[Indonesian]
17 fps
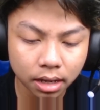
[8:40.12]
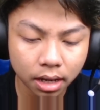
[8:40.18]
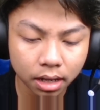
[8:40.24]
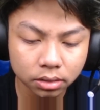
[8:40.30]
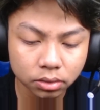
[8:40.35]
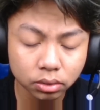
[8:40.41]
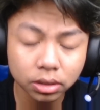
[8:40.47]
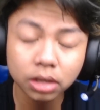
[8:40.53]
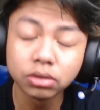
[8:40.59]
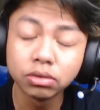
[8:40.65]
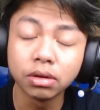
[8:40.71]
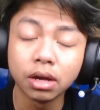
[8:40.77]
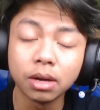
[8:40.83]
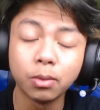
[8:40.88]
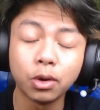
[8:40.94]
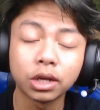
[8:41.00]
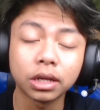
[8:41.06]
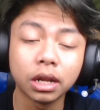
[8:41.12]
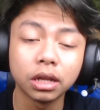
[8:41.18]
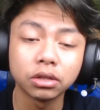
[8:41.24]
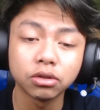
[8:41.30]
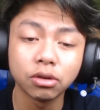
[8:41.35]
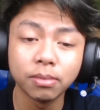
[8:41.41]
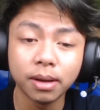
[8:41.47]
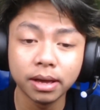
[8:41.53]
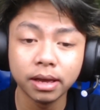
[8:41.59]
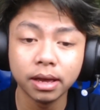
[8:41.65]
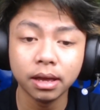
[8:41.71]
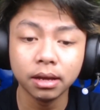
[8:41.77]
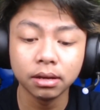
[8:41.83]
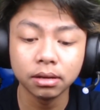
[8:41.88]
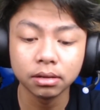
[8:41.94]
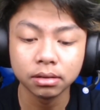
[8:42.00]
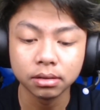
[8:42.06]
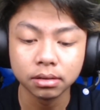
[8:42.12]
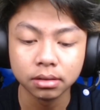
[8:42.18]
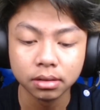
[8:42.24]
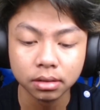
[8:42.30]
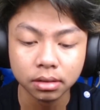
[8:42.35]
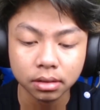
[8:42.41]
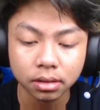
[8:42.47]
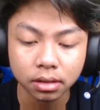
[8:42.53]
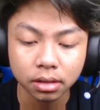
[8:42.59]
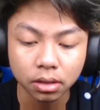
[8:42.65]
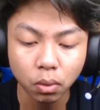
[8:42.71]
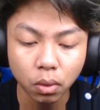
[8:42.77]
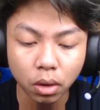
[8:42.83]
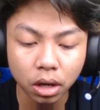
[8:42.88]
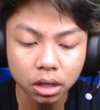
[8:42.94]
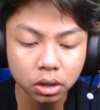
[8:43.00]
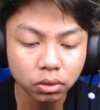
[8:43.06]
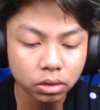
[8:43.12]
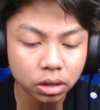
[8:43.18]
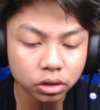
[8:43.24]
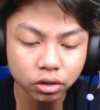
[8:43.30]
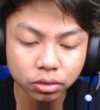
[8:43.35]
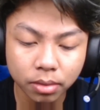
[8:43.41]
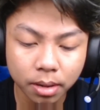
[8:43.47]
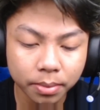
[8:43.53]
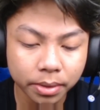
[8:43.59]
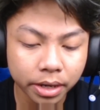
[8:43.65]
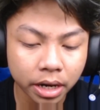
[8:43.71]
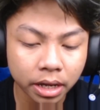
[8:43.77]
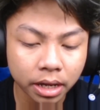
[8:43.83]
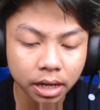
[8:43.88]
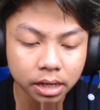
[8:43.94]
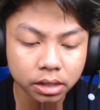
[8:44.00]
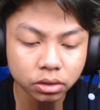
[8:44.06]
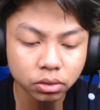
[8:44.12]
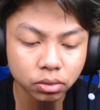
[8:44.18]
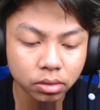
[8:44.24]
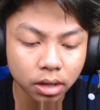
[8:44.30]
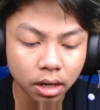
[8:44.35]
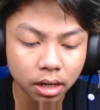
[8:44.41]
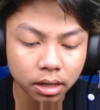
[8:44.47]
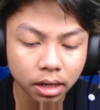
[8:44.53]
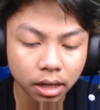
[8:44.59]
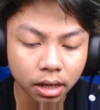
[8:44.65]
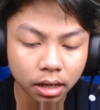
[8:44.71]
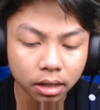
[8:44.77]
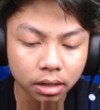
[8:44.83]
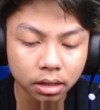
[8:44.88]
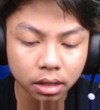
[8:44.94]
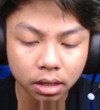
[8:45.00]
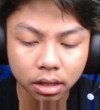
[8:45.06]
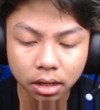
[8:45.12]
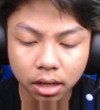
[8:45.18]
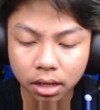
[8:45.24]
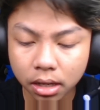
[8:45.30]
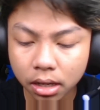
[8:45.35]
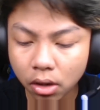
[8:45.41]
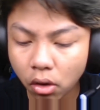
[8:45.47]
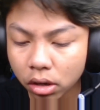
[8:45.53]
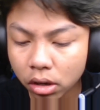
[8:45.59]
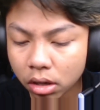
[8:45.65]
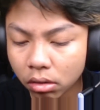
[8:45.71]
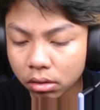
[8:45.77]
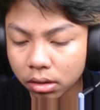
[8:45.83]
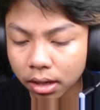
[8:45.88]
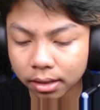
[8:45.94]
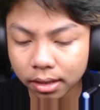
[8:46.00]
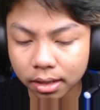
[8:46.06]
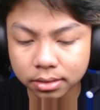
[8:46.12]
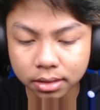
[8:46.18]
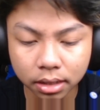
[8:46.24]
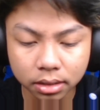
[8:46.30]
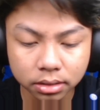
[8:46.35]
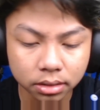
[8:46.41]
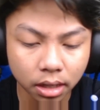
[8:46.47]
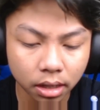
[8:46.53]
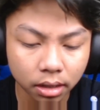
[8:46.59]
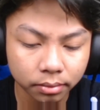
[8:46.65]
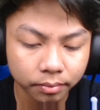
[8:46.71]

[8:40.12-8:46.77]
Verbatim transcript: agak susah juga buat kalian coba ya. Gua ini udah coba berkali-kali juga ya. Ini lagi hoki-hokian aja guys ya.